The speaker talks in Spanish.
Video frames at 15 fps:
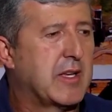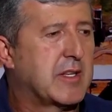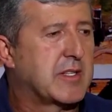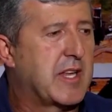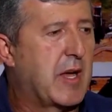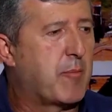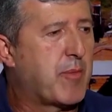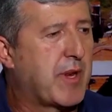
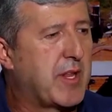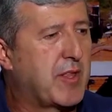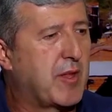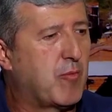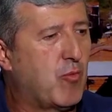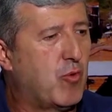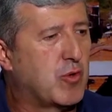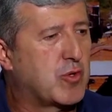se
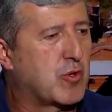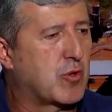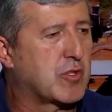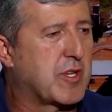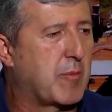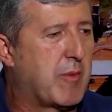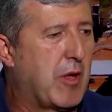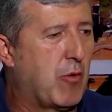aprende mucho,
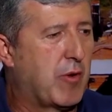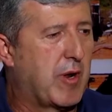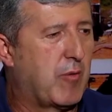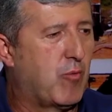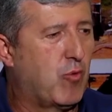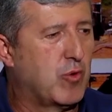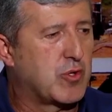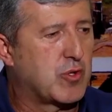se madura
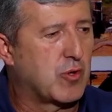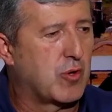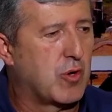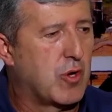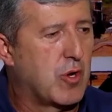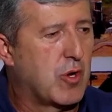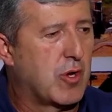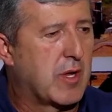mucho.